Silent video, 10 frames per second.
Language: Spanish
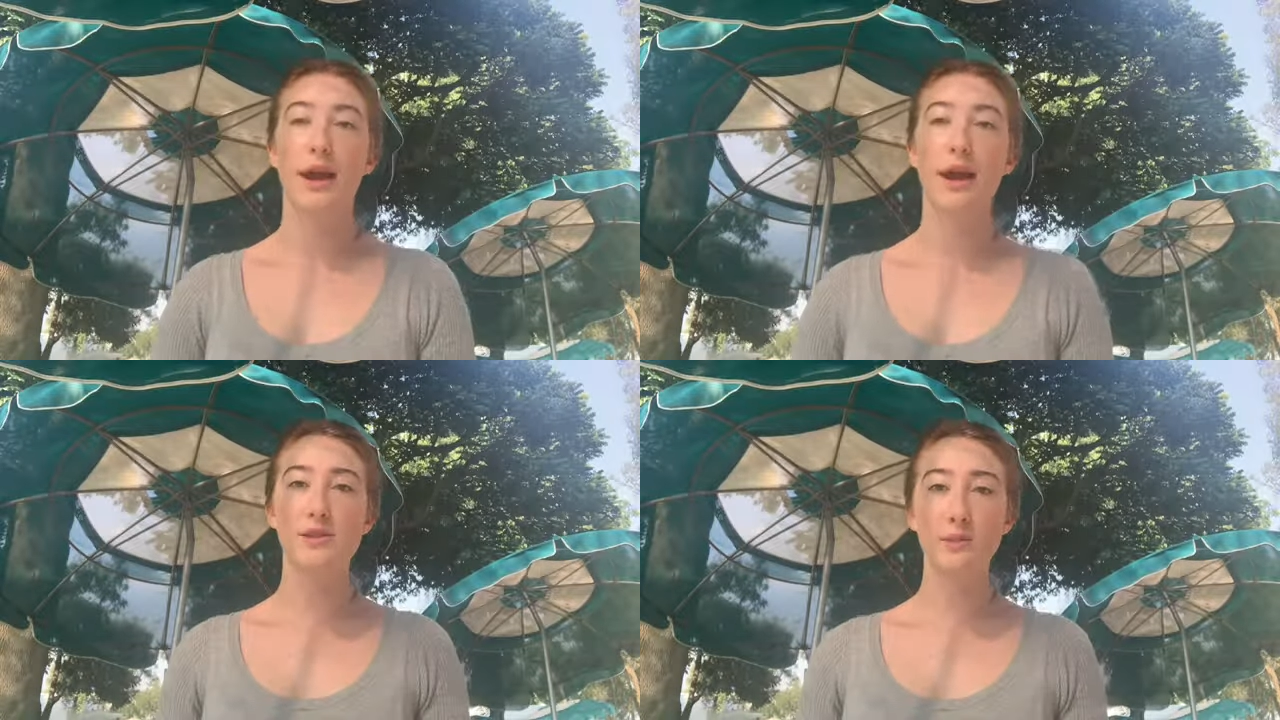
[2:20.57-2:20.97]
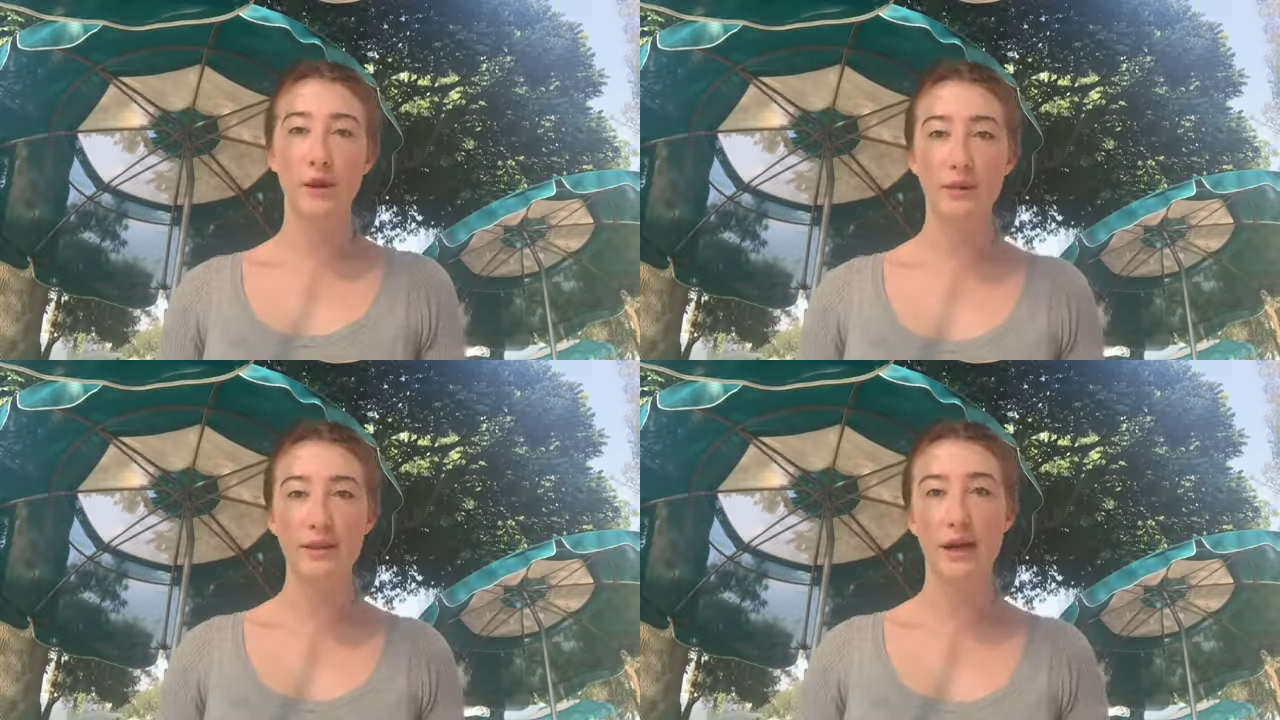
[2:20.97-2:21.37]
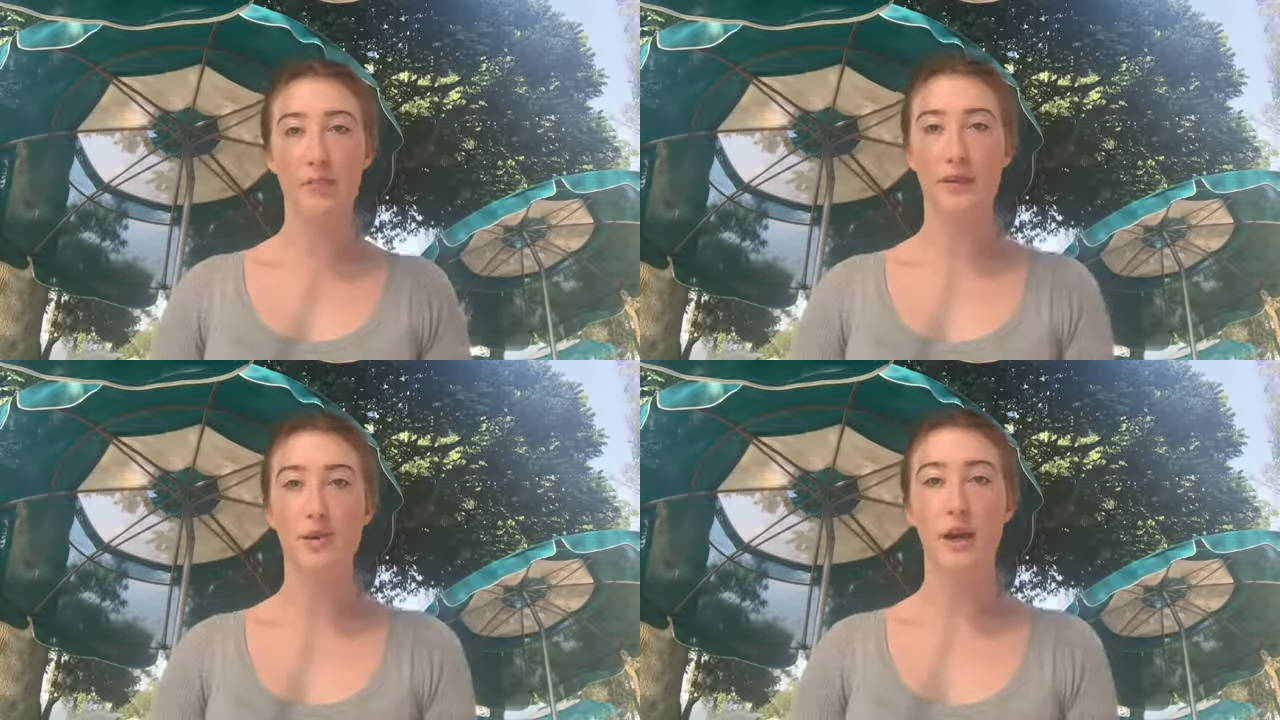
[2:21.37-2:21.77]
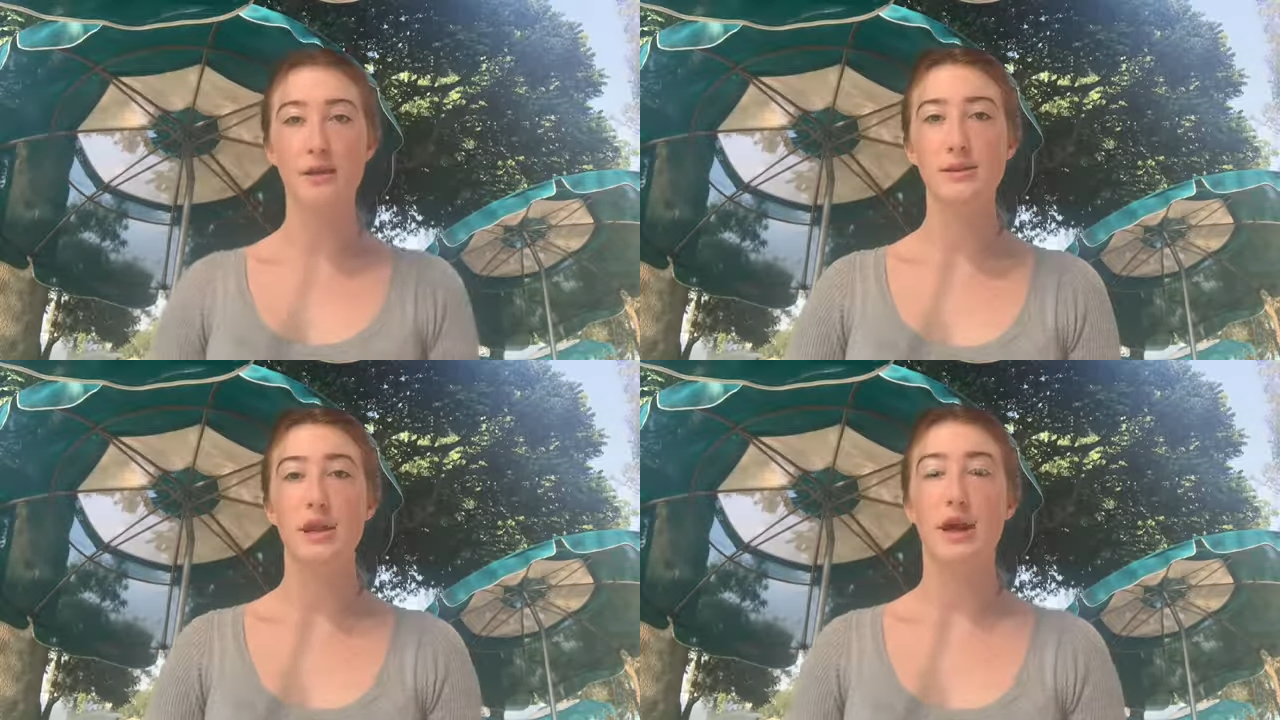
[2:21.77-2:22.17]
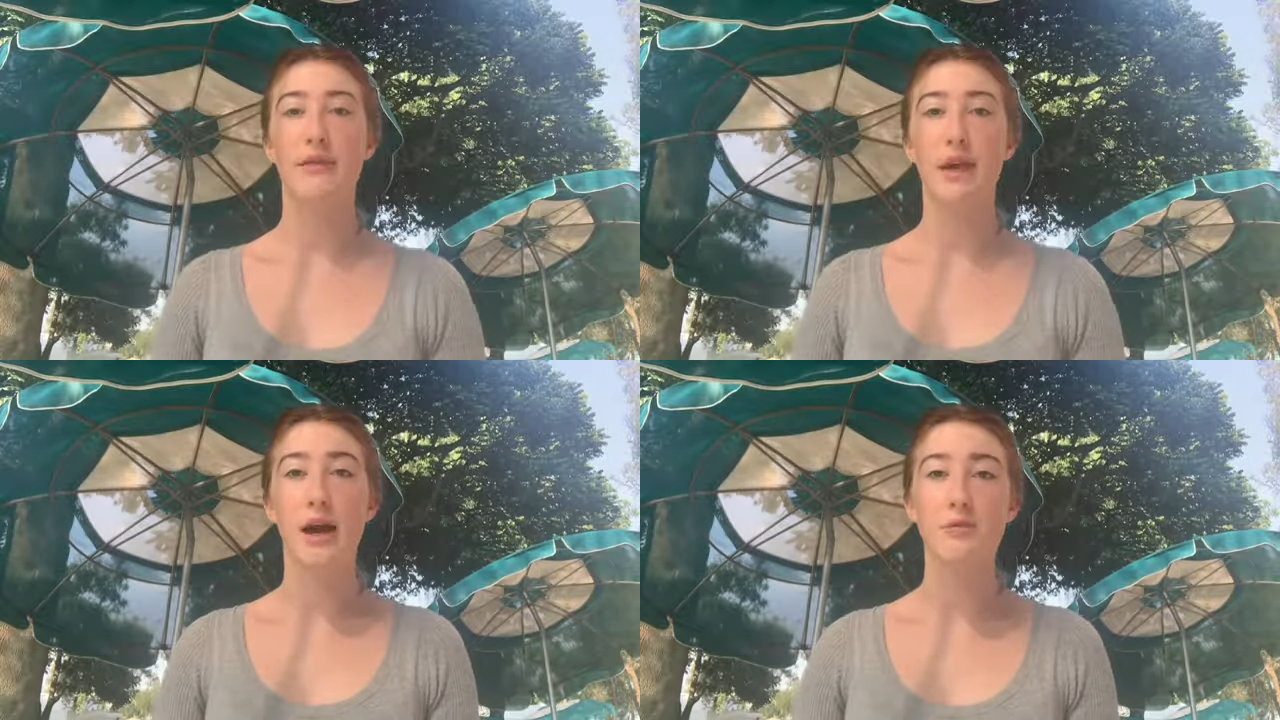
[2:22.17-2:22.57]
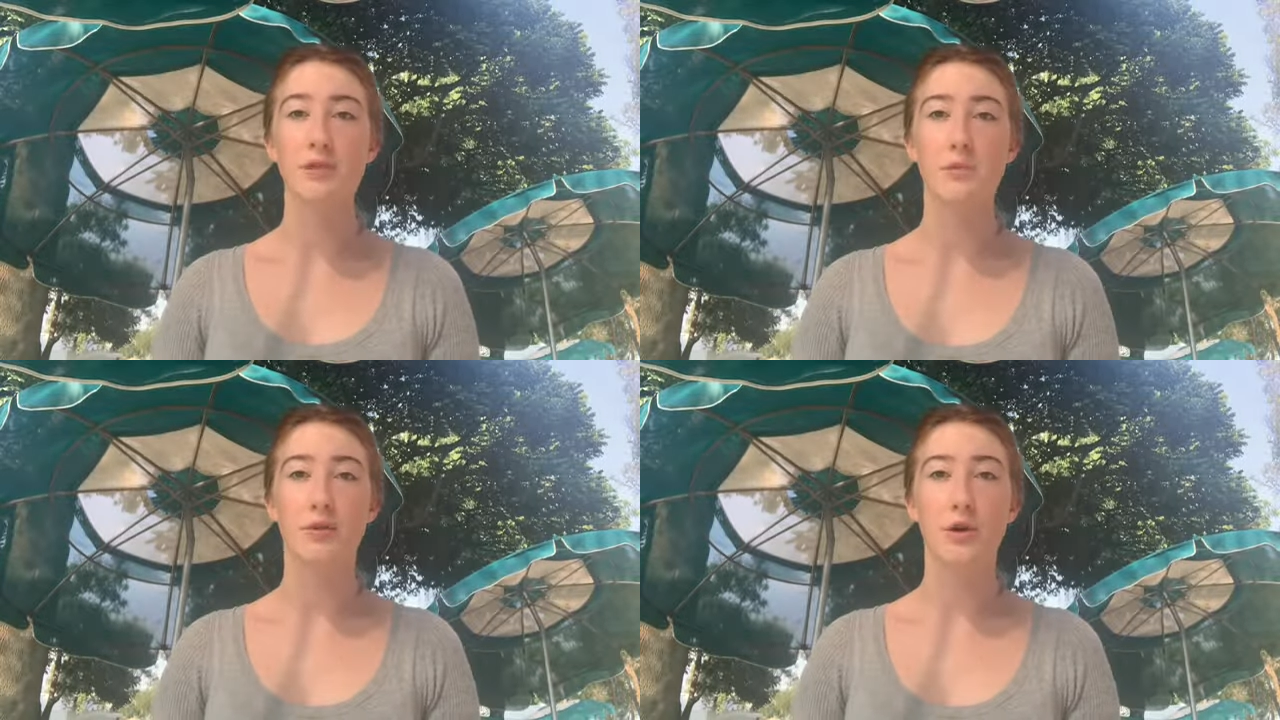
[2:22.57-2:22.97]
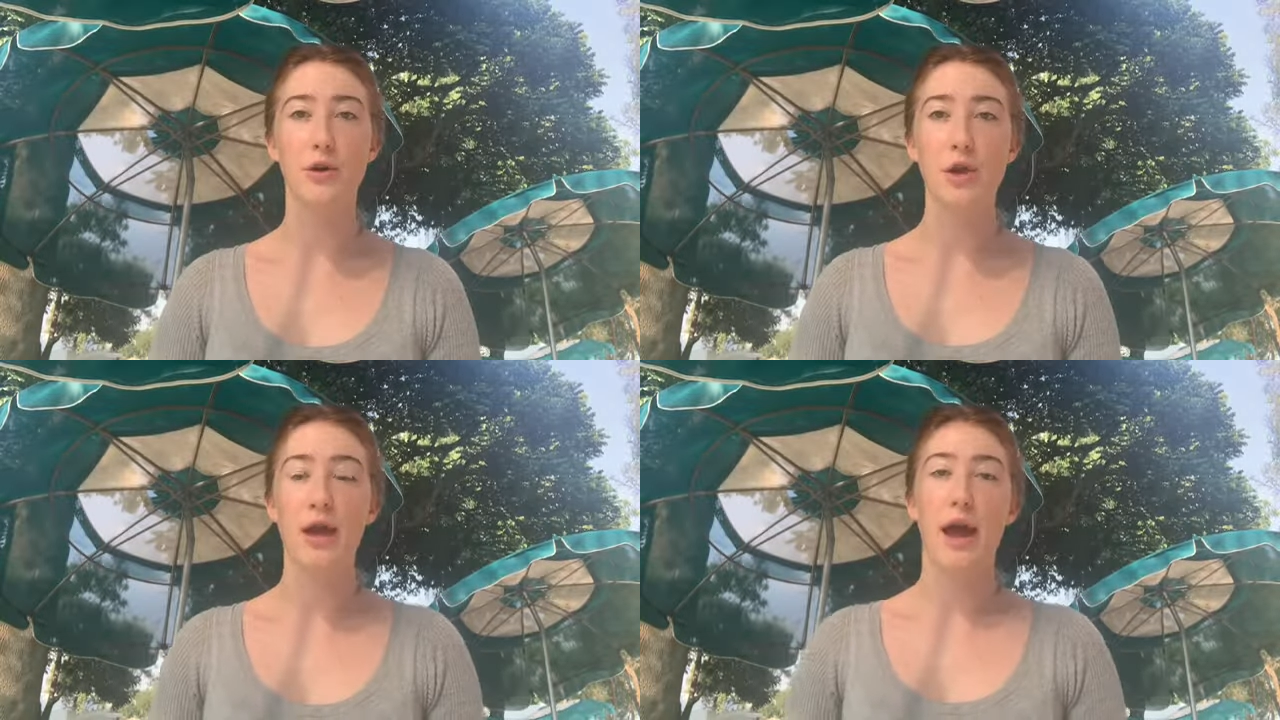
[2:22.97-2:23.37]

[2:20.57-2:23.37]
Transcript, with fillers: Esto permite que personas que tengamos smartphone